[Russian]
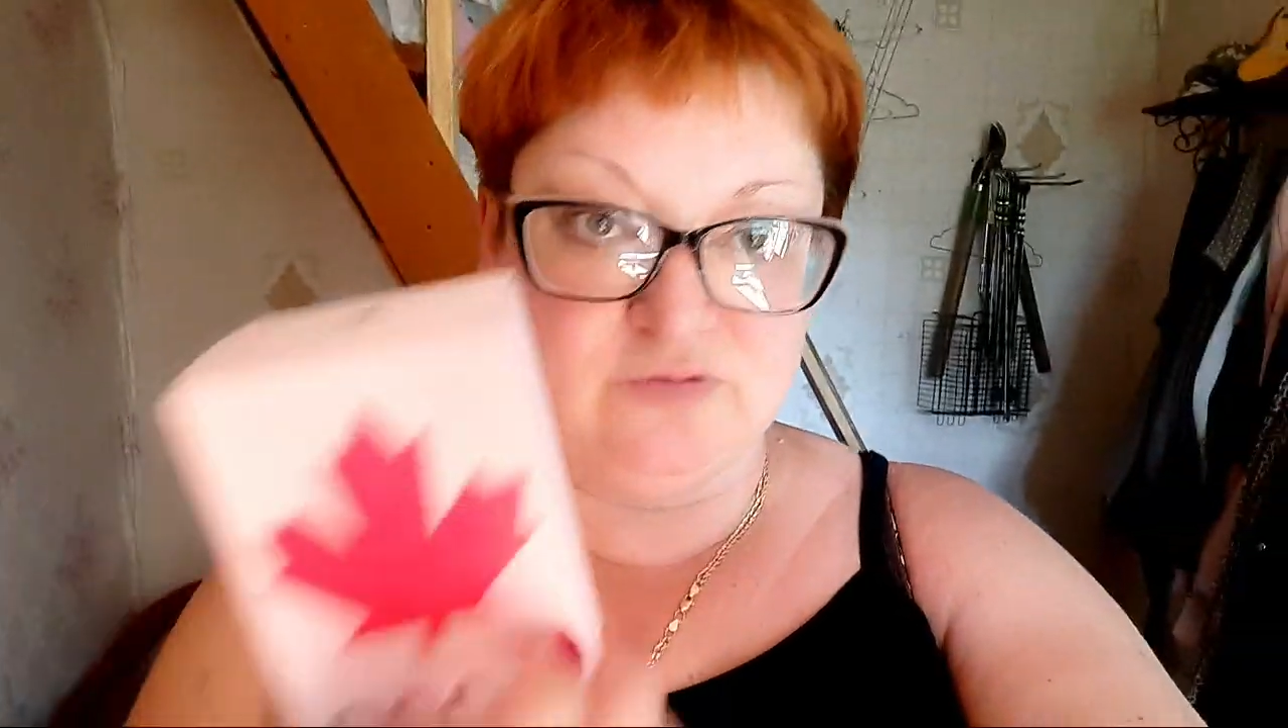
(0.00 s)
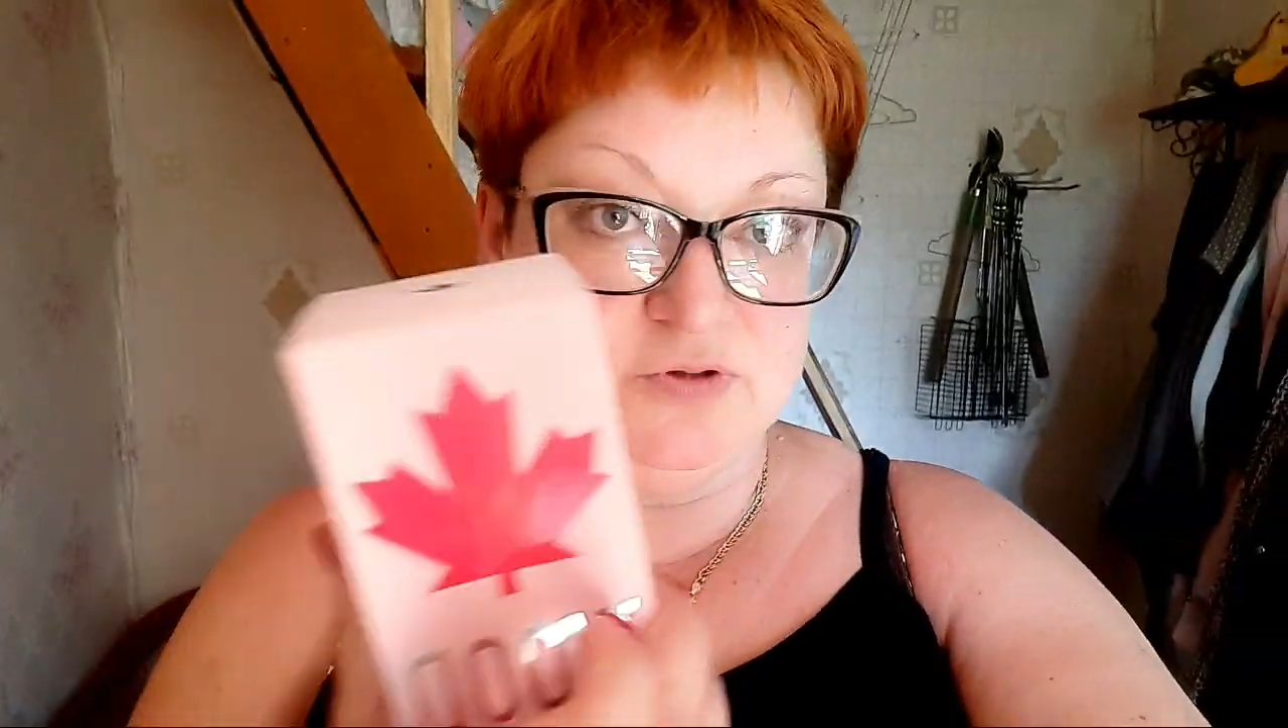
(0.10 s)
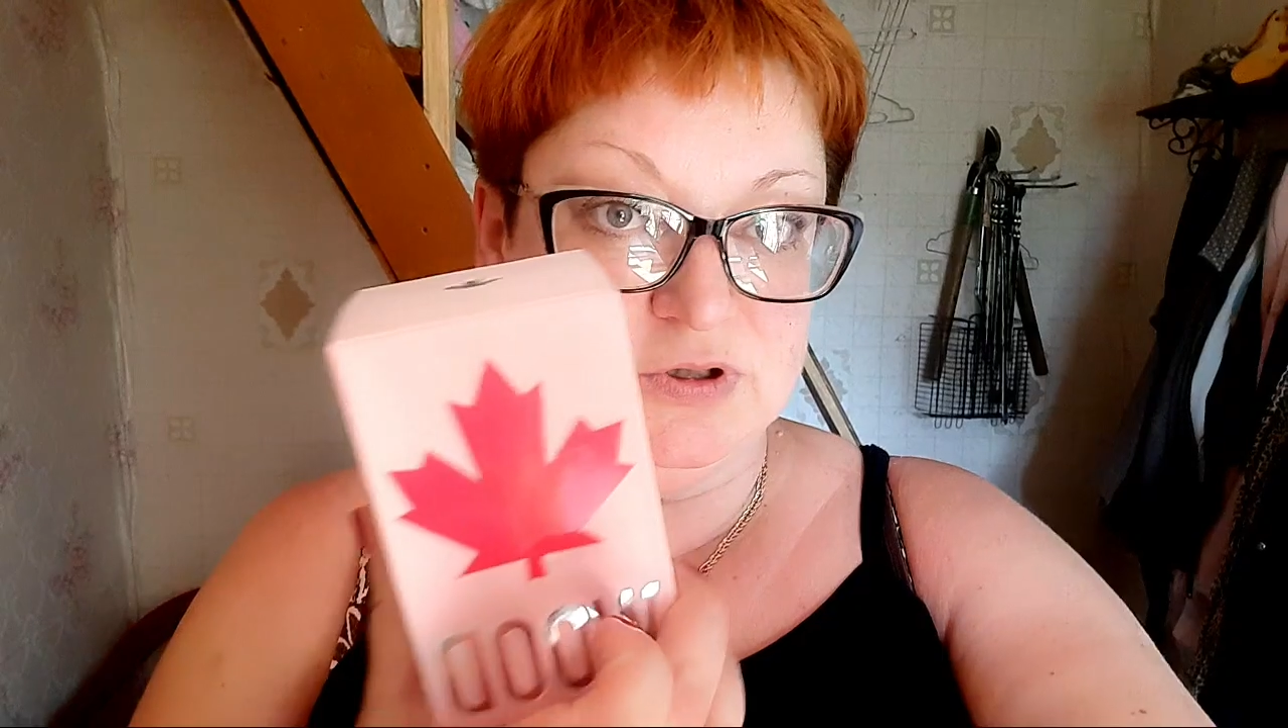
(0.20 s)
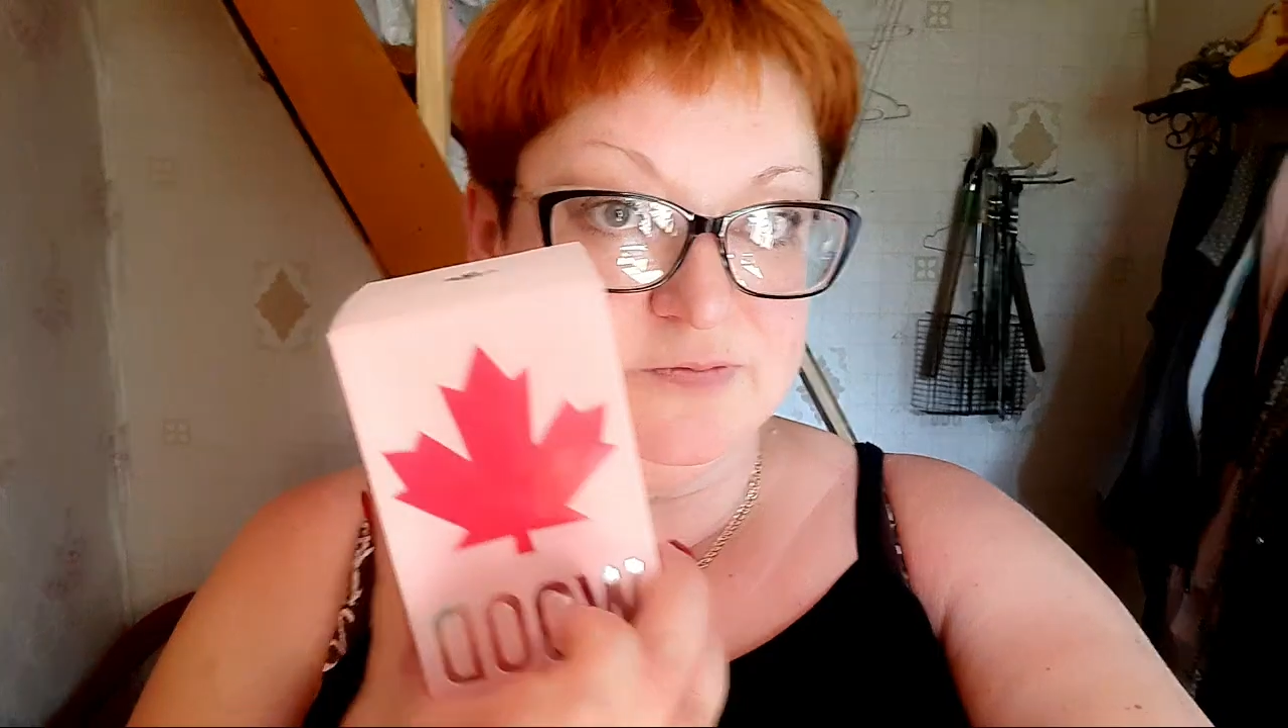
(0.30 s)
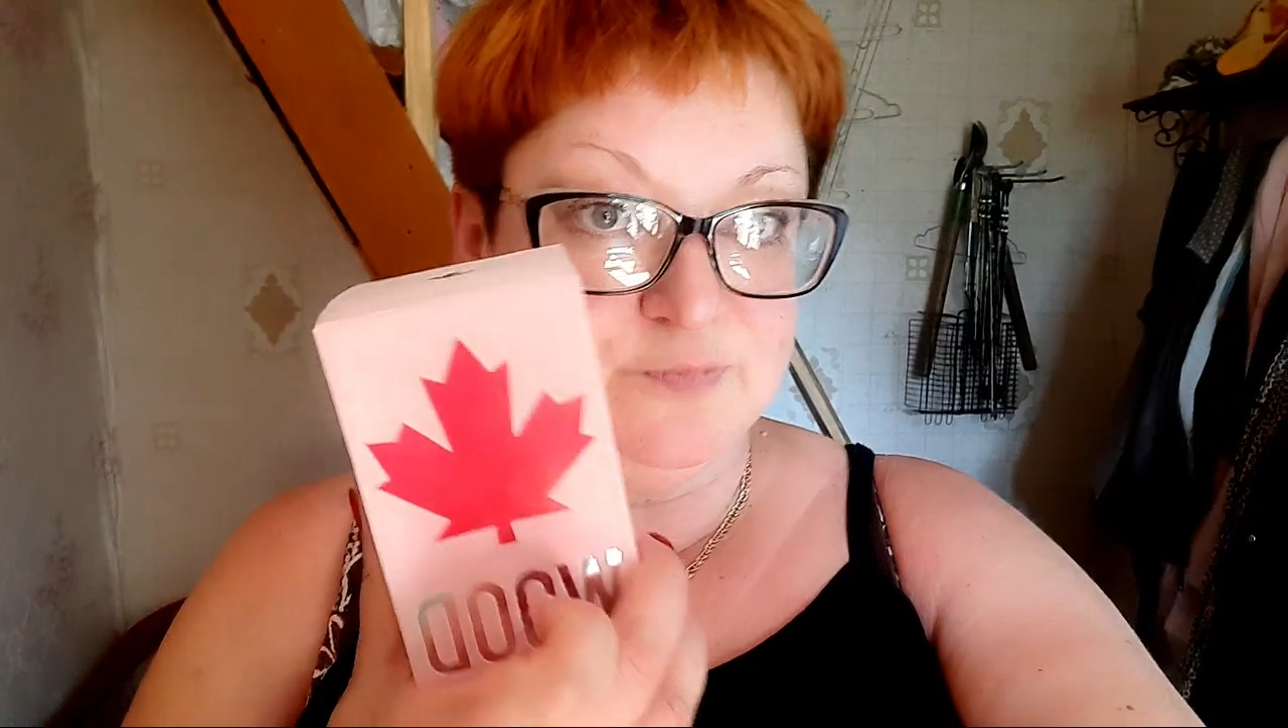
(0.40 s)

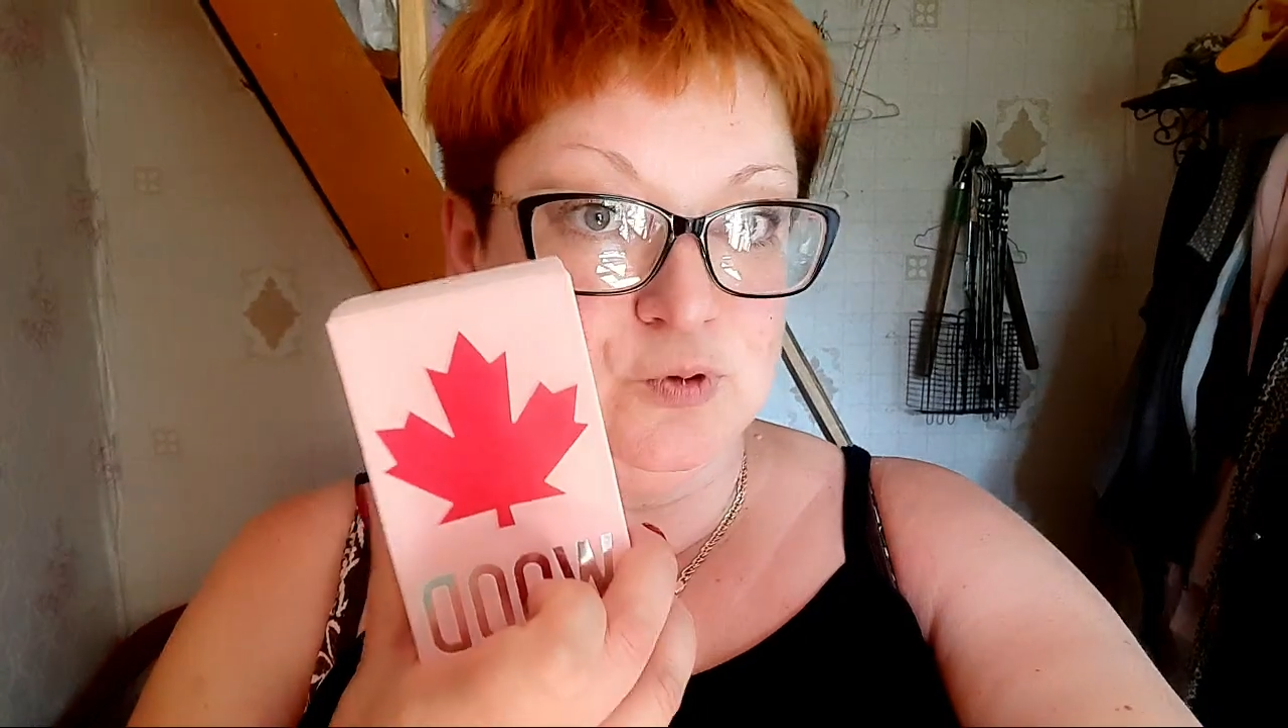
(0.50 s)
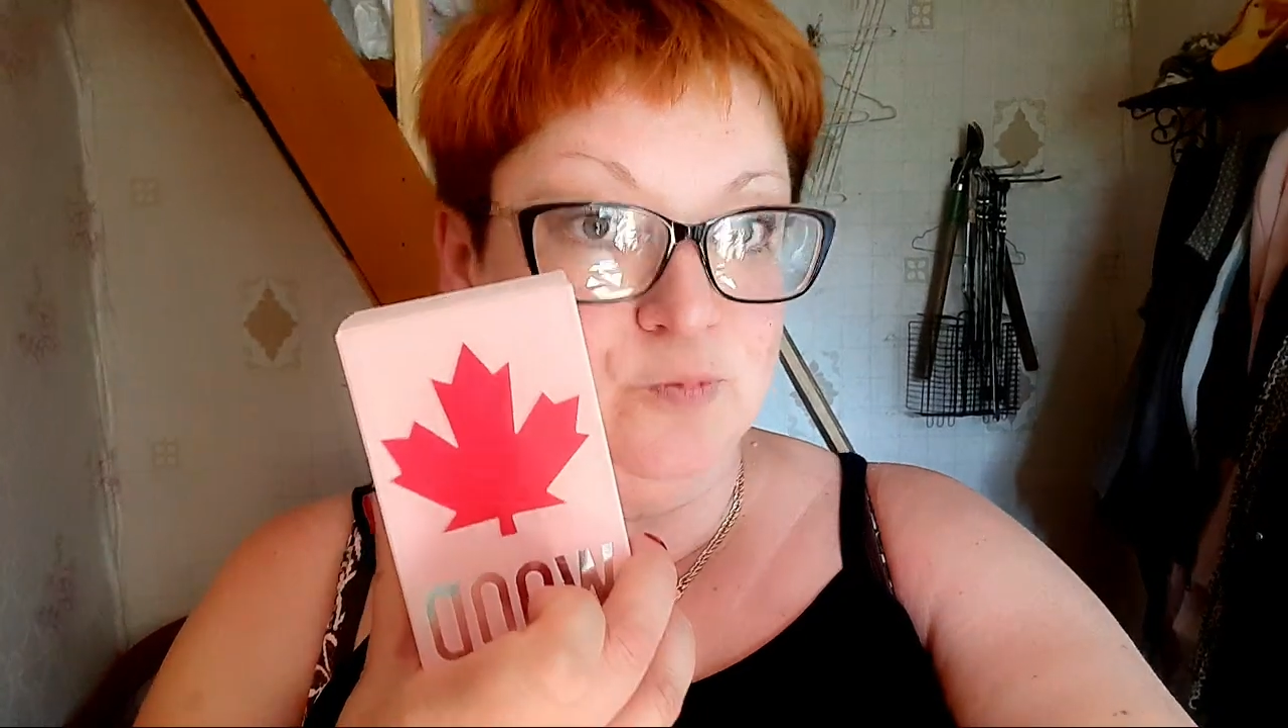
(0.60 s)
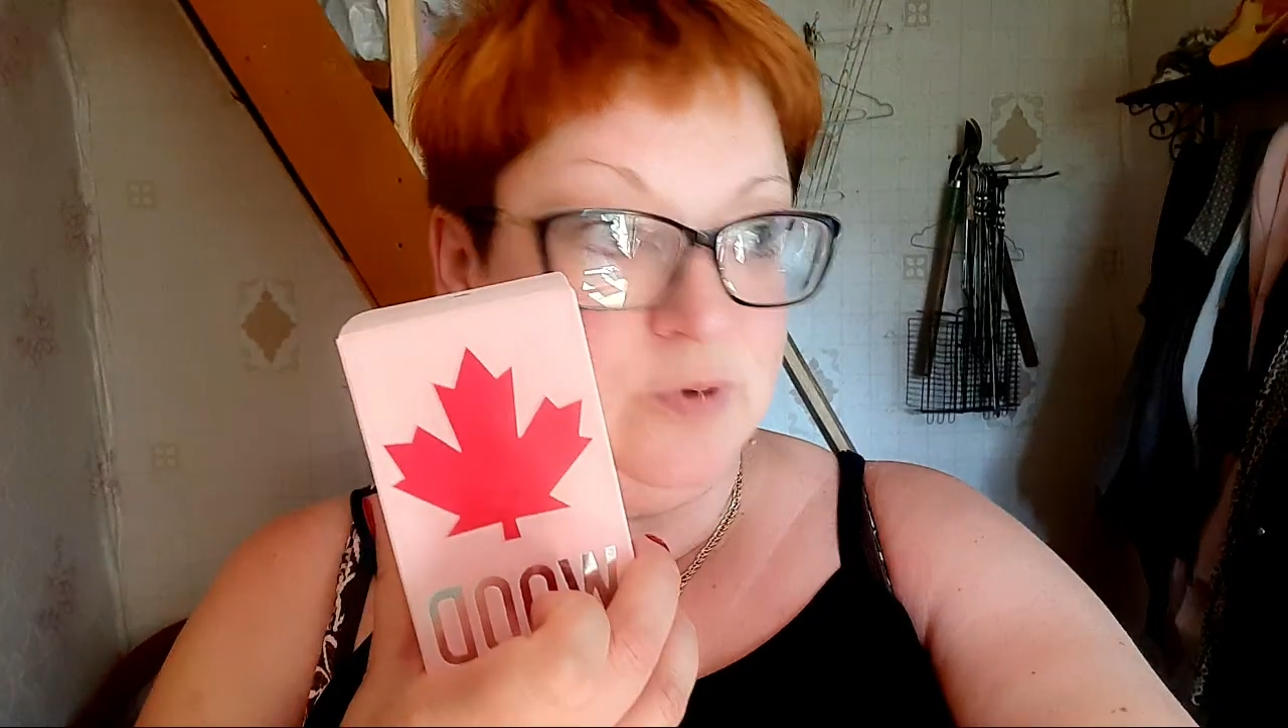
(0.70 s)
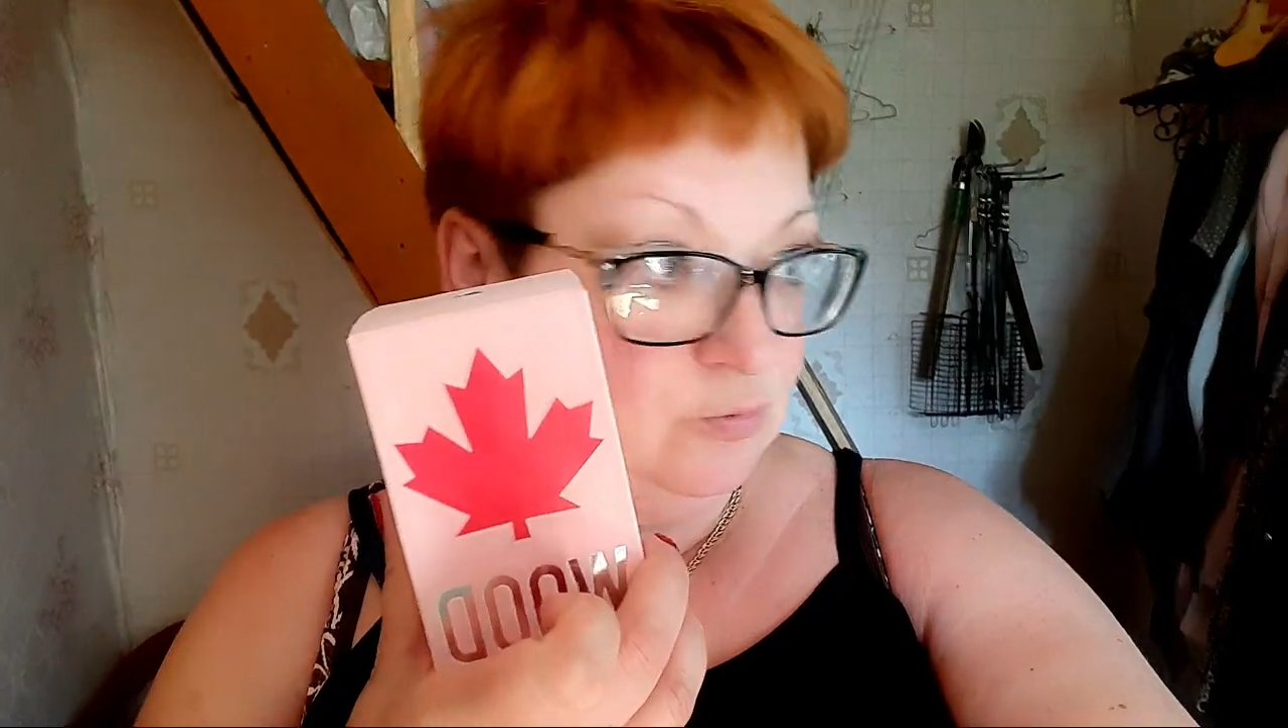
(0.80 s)
вот эта покупала,